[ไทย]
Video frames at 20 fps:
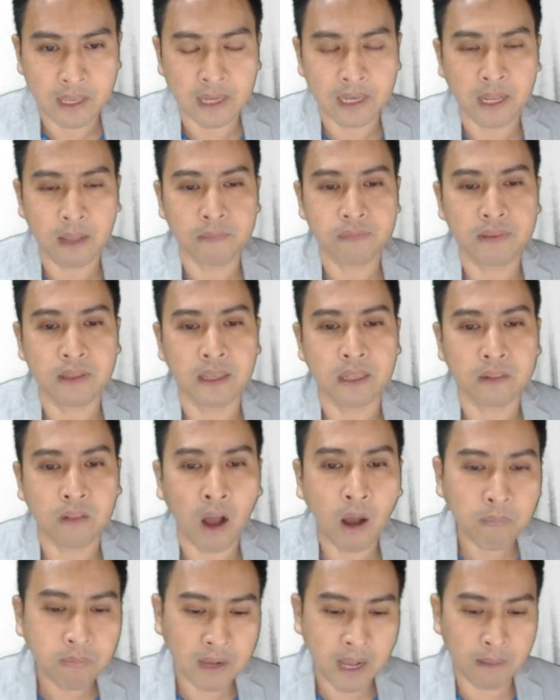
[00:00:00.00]
อันดับ4
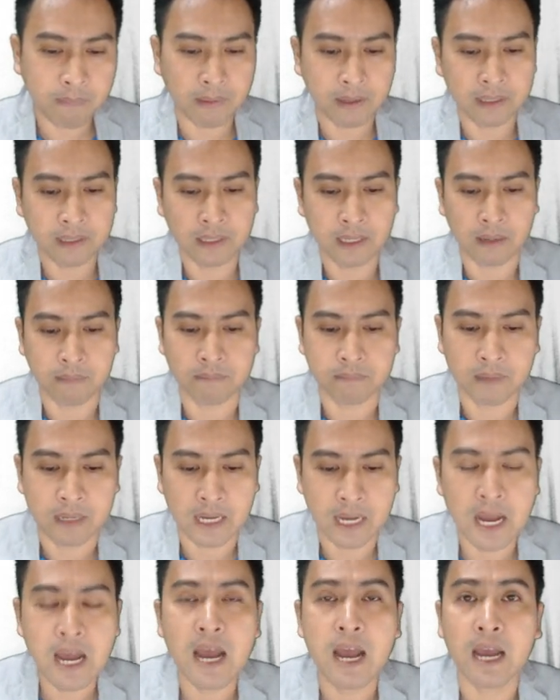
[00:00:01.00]
ท็อปครับอันดับ
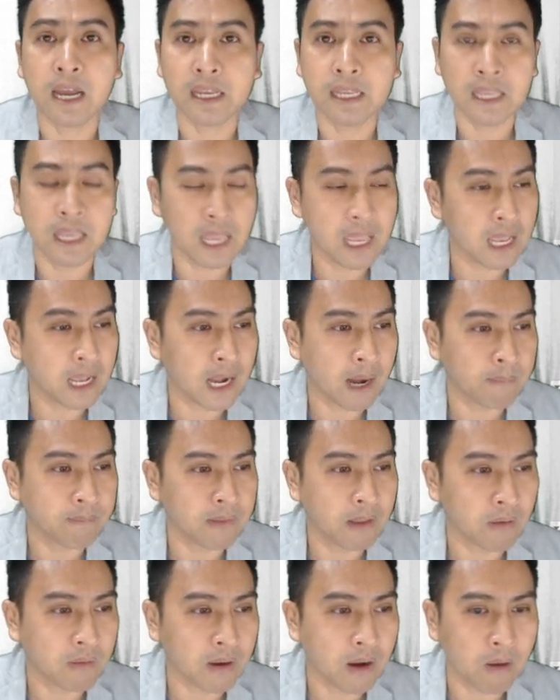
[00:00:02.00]
5 EA ครับ
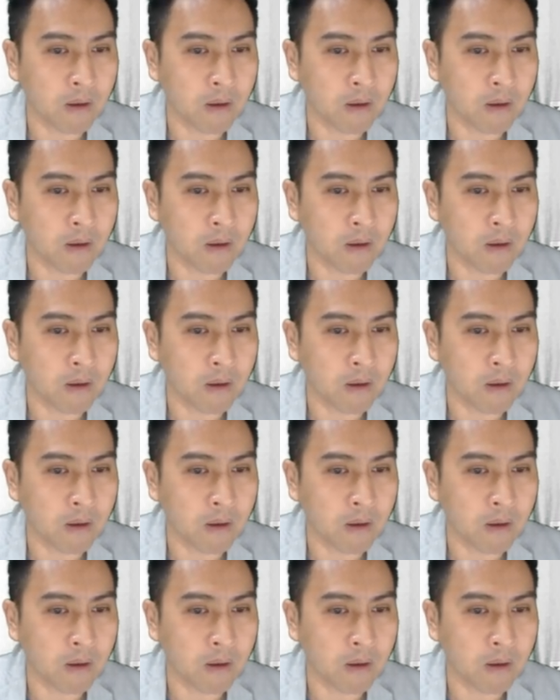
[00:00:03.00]
เดี๋ยวเรา